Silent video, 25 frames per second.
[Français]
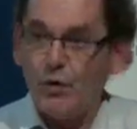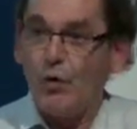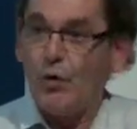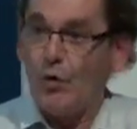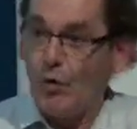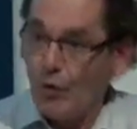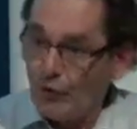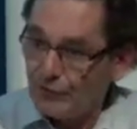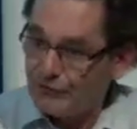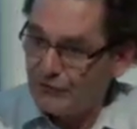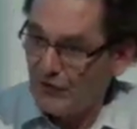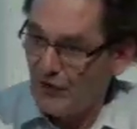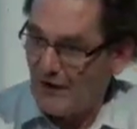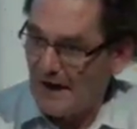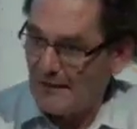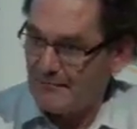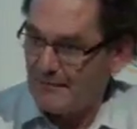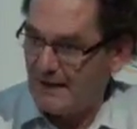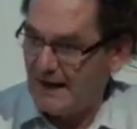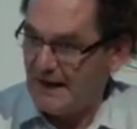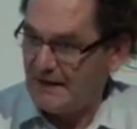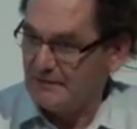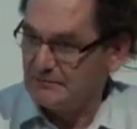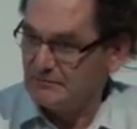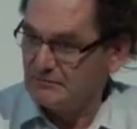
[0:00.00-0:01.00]
Onze ans
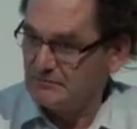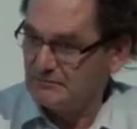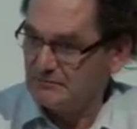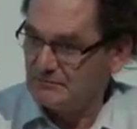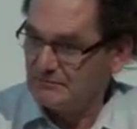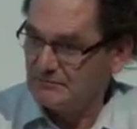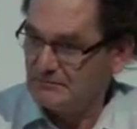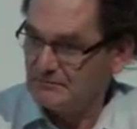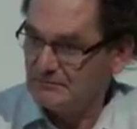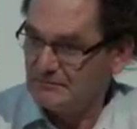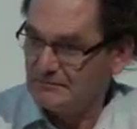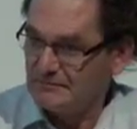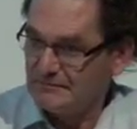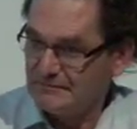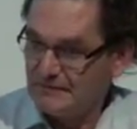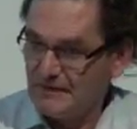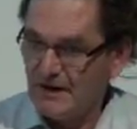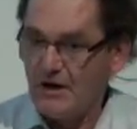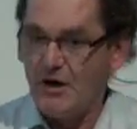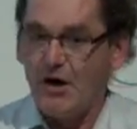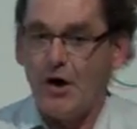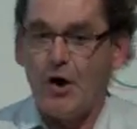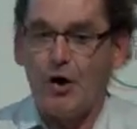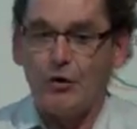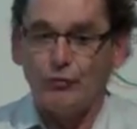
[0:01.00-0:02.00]
après,
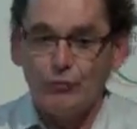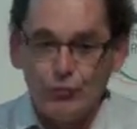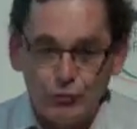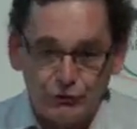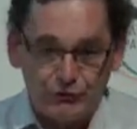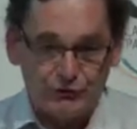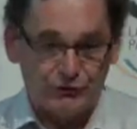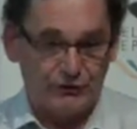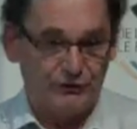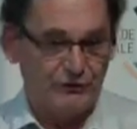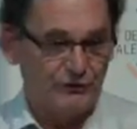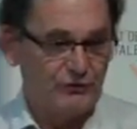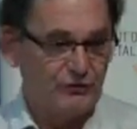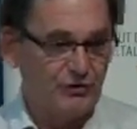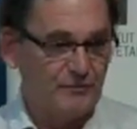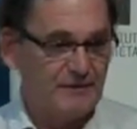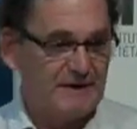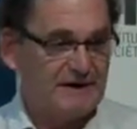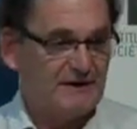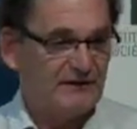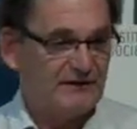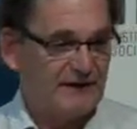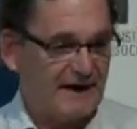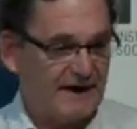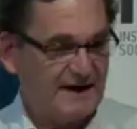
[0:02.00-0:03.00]
en août
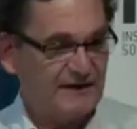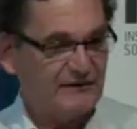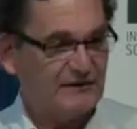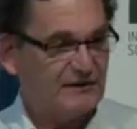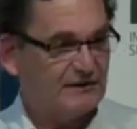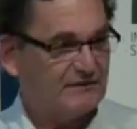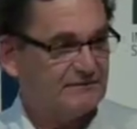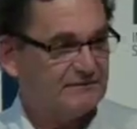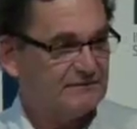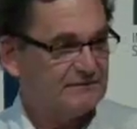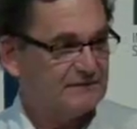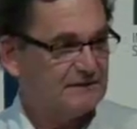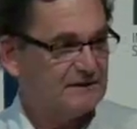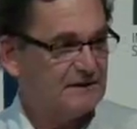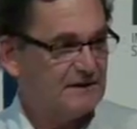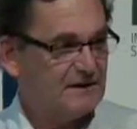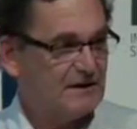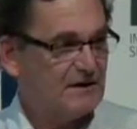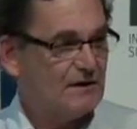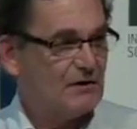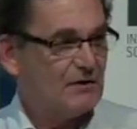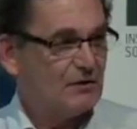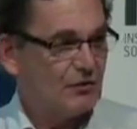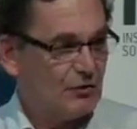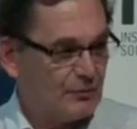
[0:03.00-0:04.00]
2016,
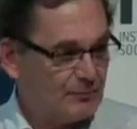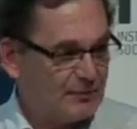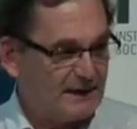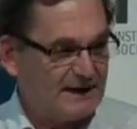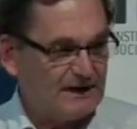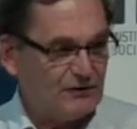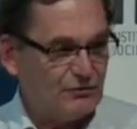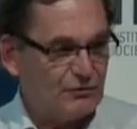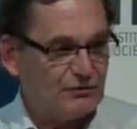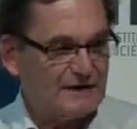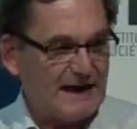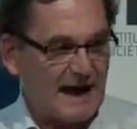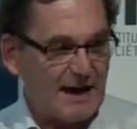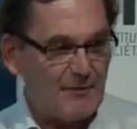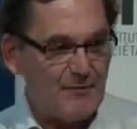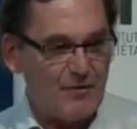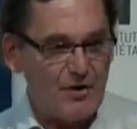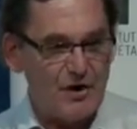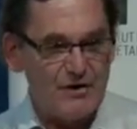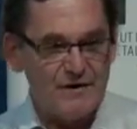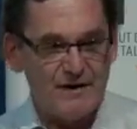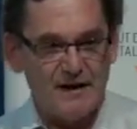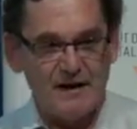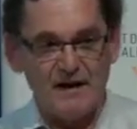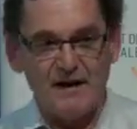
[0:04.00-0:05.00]
le prix du
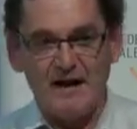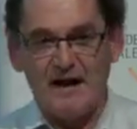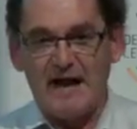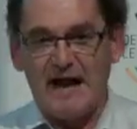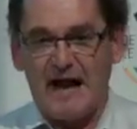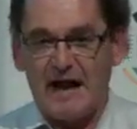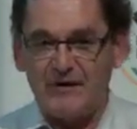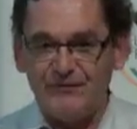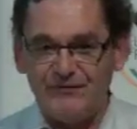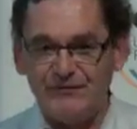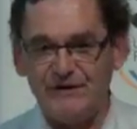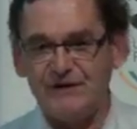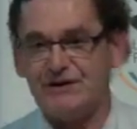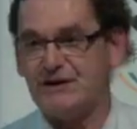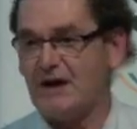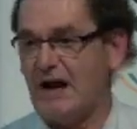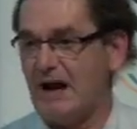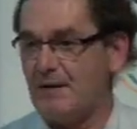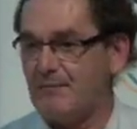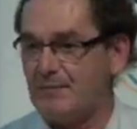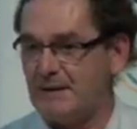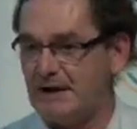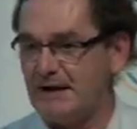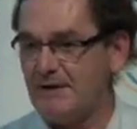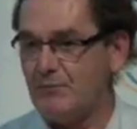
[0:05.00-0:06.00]
carbone affiche
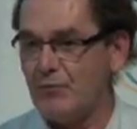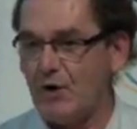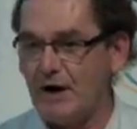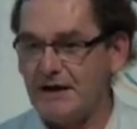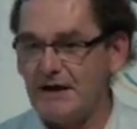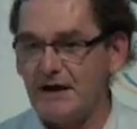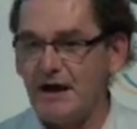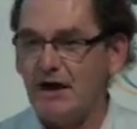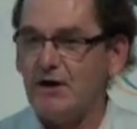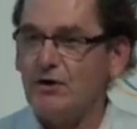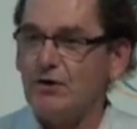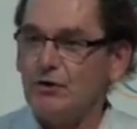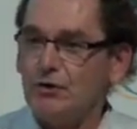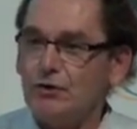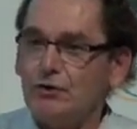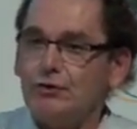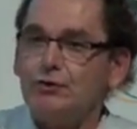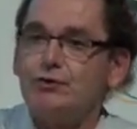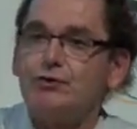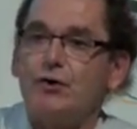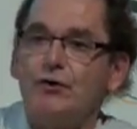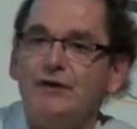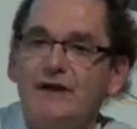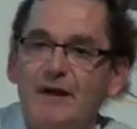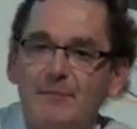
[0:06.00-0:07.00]
un prix moyen,
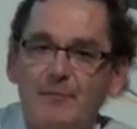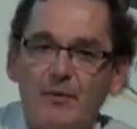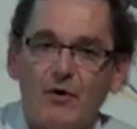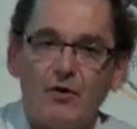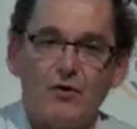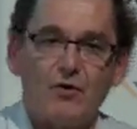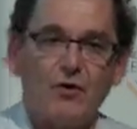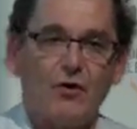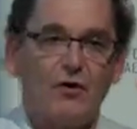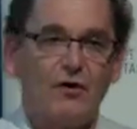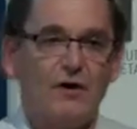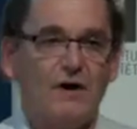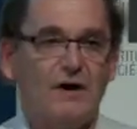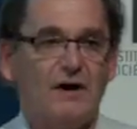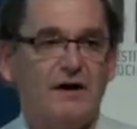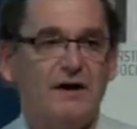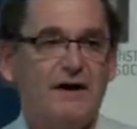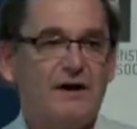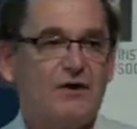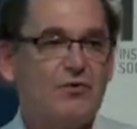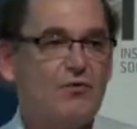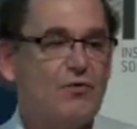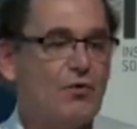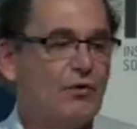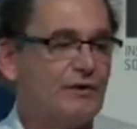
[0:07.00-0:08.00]
je ne connais pas encore
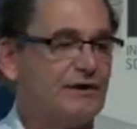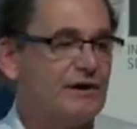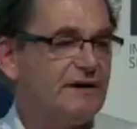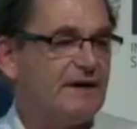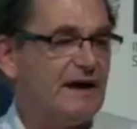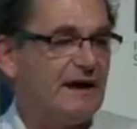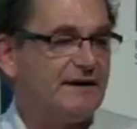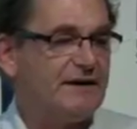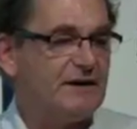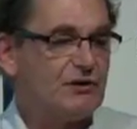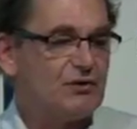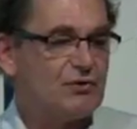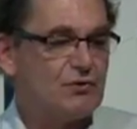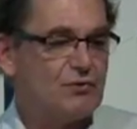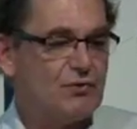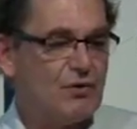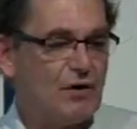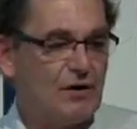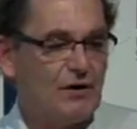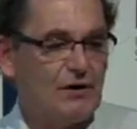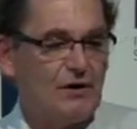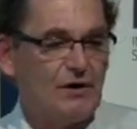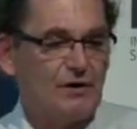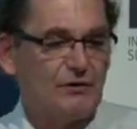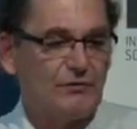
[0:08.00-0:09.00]
les cours des derniers
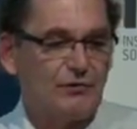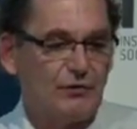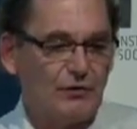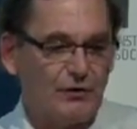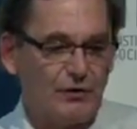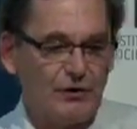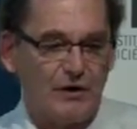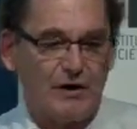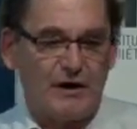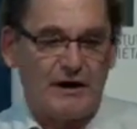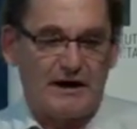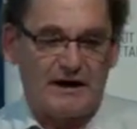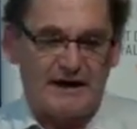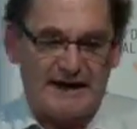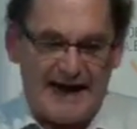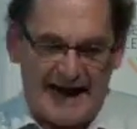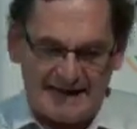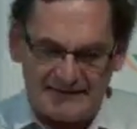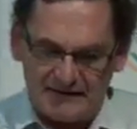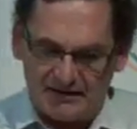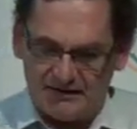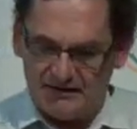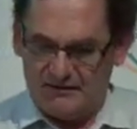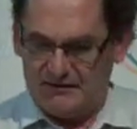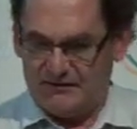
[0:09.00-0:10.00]
jours, de
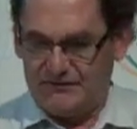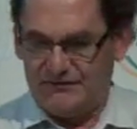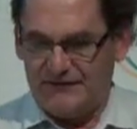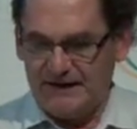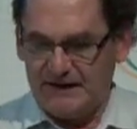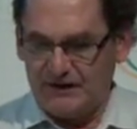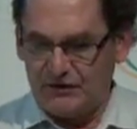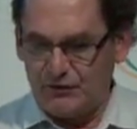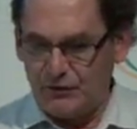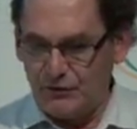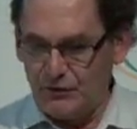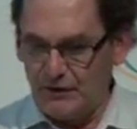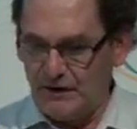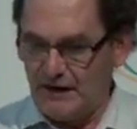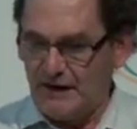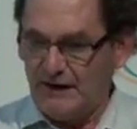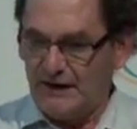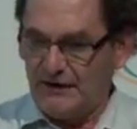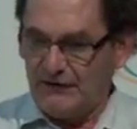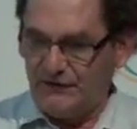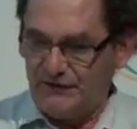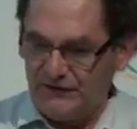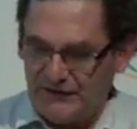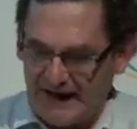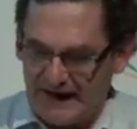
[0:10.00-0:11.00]

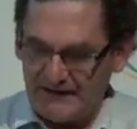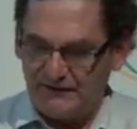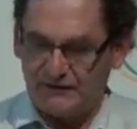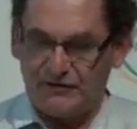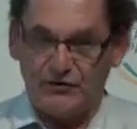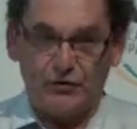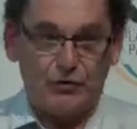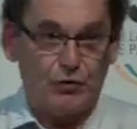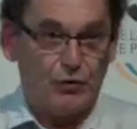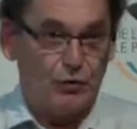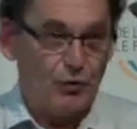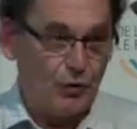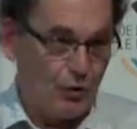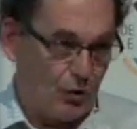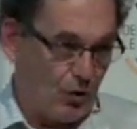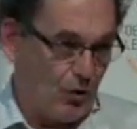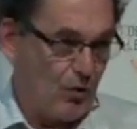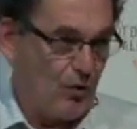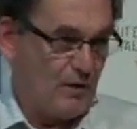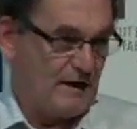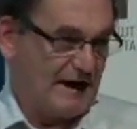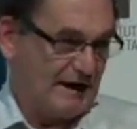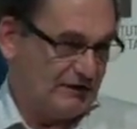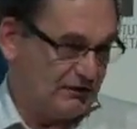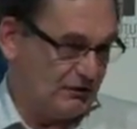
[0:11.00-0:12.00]
4,7
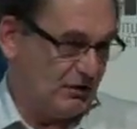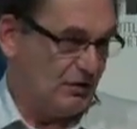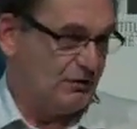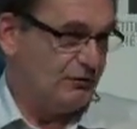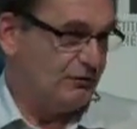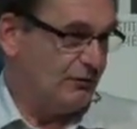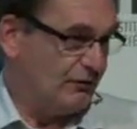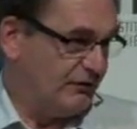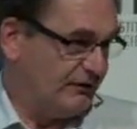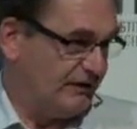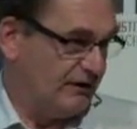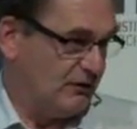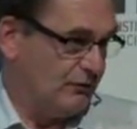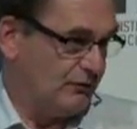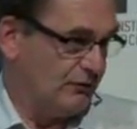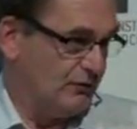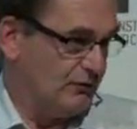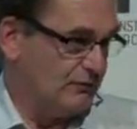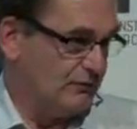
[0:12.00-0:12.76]
euros la tonne de CO2.